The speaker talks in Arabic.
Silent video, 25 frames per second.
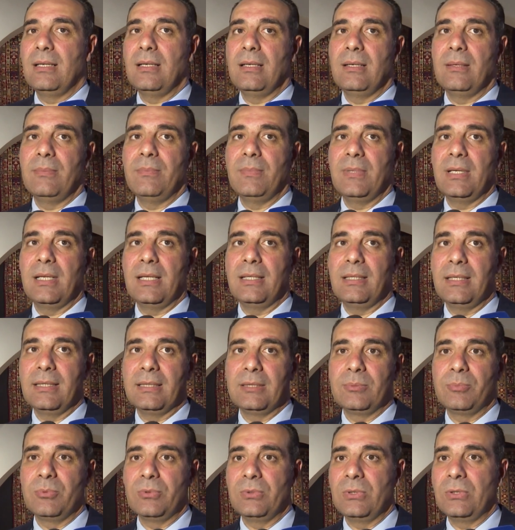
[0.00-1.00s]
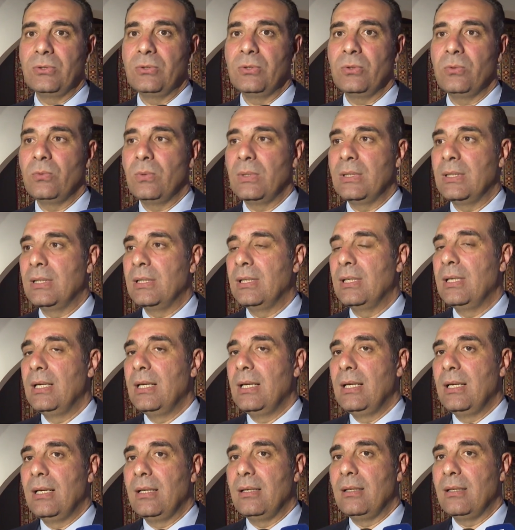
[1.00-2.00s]
من هذا الاكسبوزيسيون هو
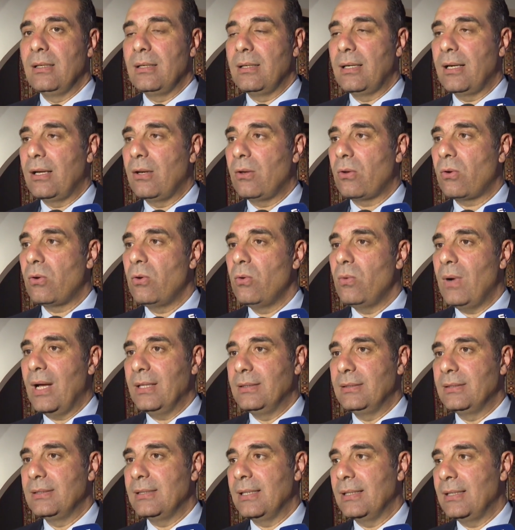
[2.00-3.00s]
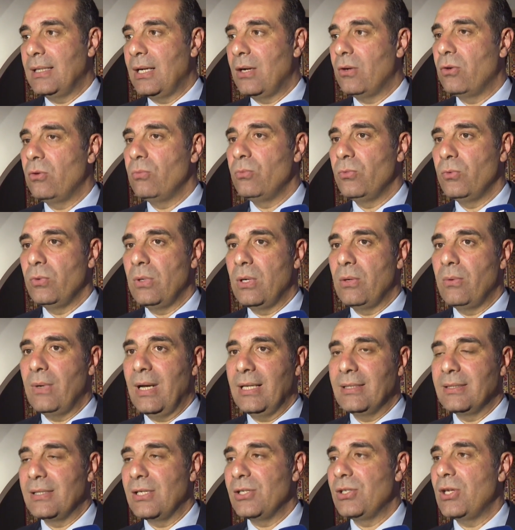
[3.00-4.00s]
نخلقوا واحد التناغم ولا
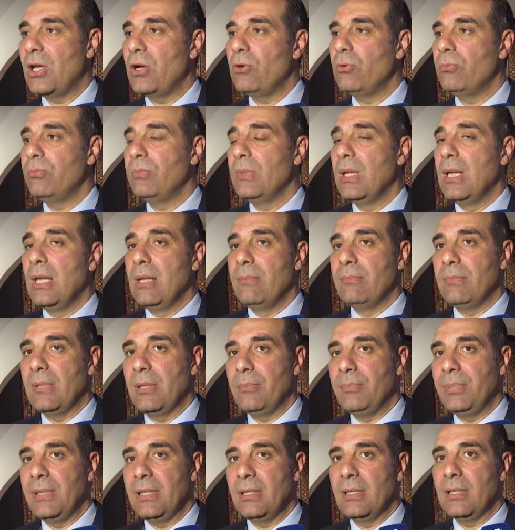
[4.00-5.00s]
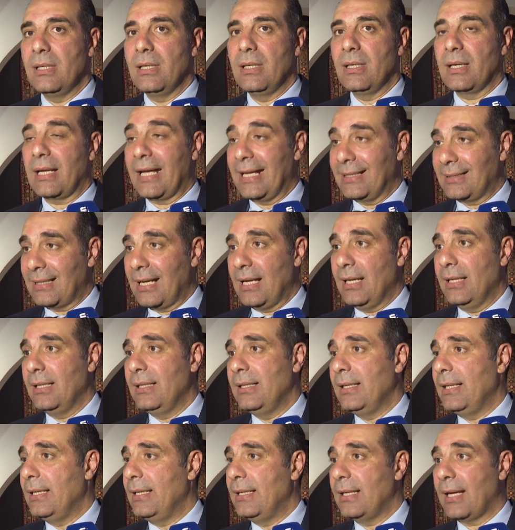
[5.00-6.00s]
واحد التجاوب ما بين قطع
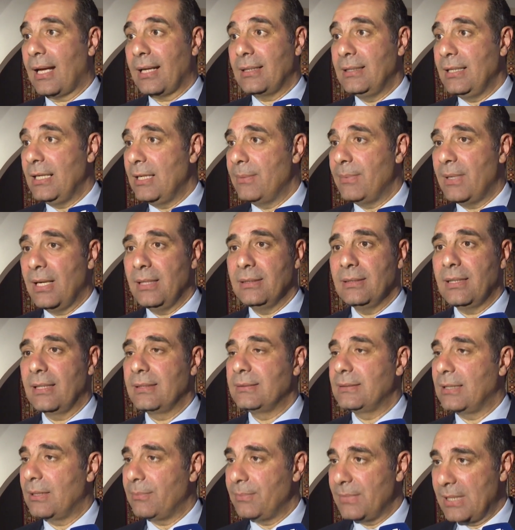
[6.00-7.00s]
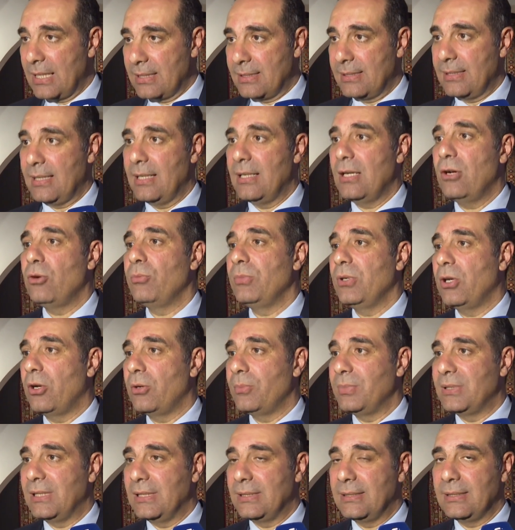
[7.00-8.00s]
اللي هي قديمه عندها اكثر من 100 سنه و
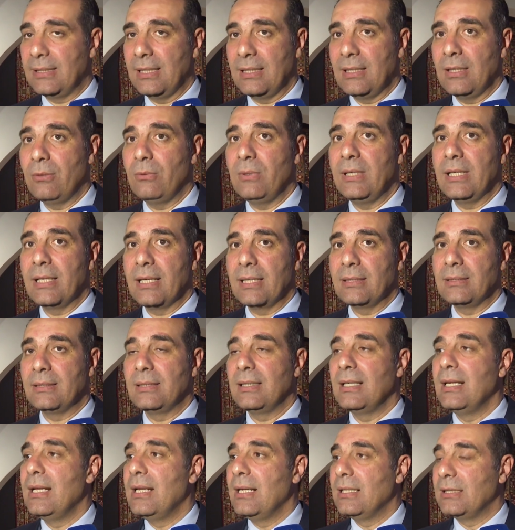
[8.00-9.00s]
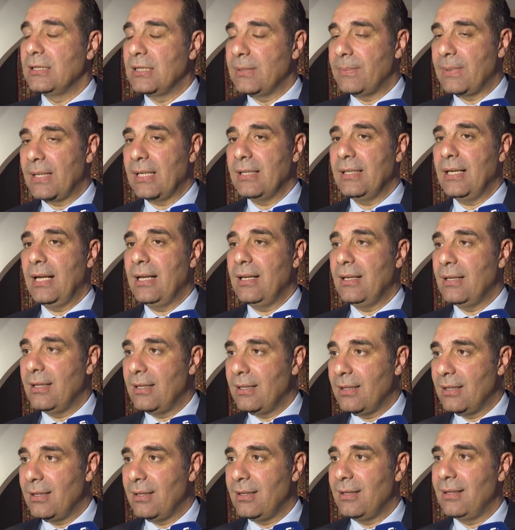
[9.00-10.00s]
150 سنه واللي كتبرهن على
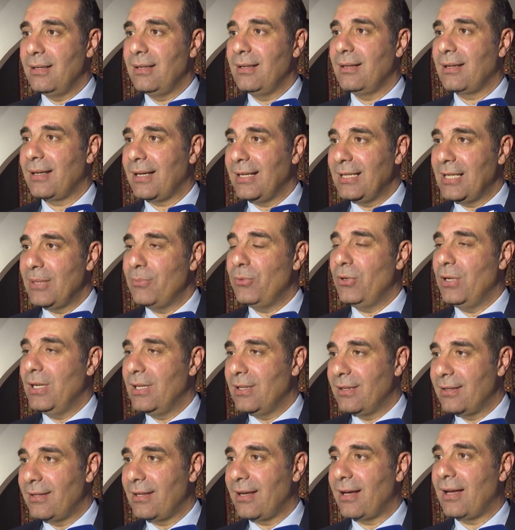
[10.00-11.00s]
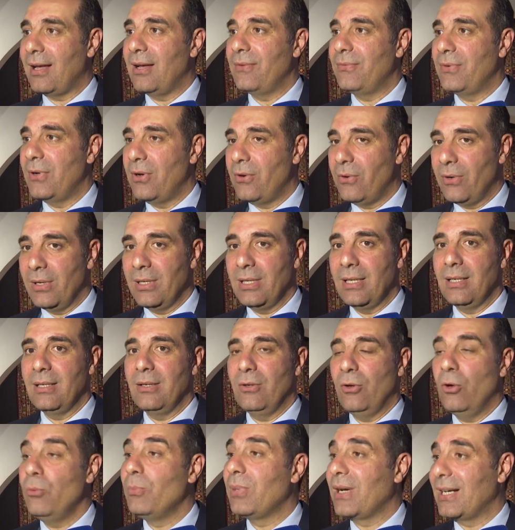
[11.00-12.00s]
القدم وعلى الثقافه وعلى
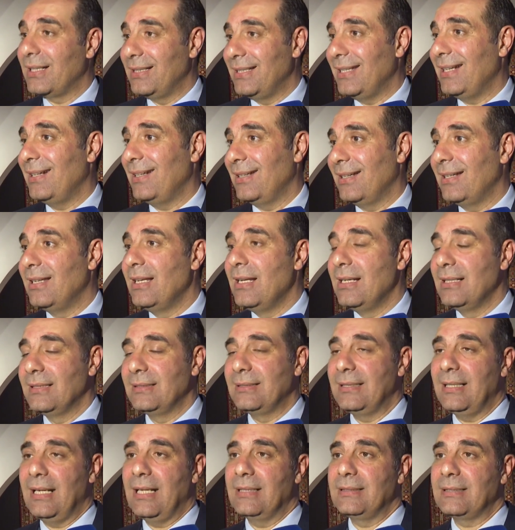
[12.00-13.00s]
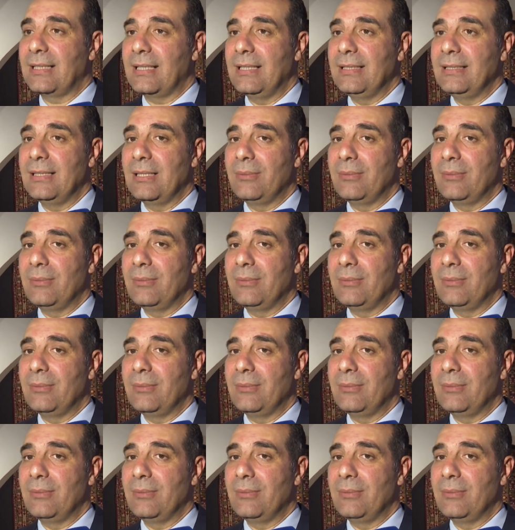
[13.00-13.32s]
العمق ديال الصناعه التقليديه